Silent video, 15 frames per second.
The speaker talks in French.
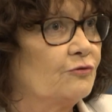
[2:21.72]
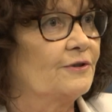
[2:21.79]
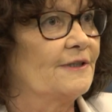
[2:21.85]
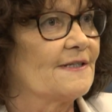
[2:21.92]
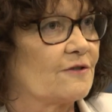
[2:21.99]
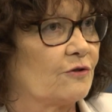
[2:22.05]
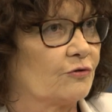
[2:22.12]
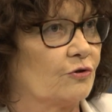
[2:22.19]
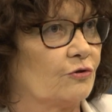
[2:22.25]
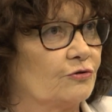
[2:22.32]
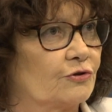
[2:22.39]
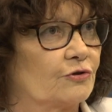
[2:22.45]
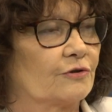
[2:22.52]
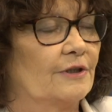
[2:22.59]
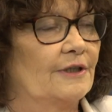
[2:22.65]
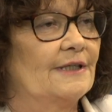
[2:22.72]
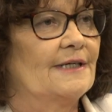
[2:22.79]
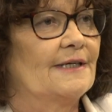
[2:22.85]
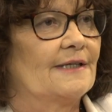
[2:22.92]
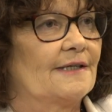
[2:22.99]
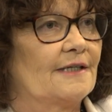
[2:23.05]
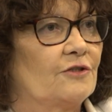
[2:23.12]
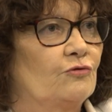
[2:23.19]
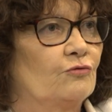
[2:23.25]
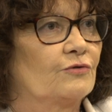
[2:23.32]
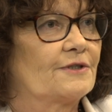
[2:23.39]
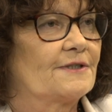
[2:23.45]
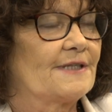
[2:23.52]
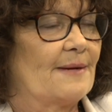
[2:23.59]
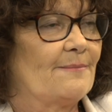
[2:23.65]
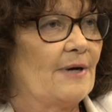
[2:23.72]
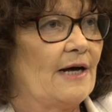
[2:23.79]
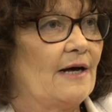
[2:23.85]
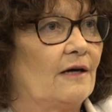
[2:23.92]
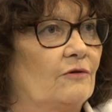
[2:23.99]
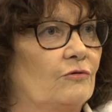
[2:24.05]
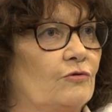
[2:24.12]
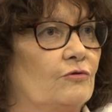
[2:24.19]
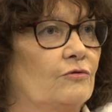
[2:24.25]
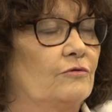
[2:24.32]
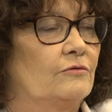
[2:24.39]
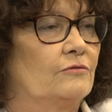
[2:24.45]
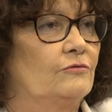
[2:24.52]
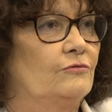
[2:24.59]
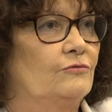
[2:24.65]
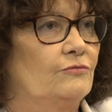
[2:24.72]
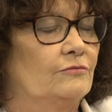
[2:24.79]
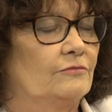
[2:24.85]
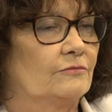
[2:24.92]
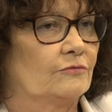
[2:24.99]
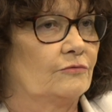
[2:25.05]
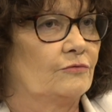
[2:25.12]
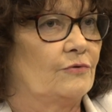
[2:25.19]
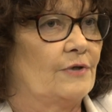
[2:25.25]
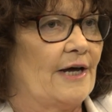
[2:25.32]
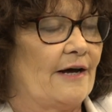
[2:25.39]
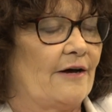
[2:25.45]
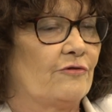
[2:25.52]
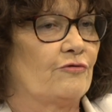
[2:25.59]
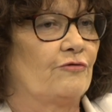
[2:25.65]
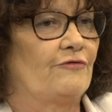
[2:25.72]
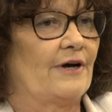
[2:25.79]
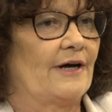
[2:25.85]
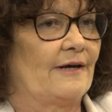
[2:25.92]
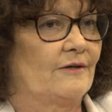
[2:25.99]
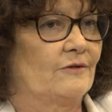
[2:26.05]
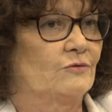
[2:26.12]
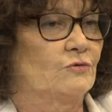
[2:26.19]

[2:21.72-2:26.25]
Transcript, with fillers: de descendance. Et donc Tamar, euh, euh, là, euh, va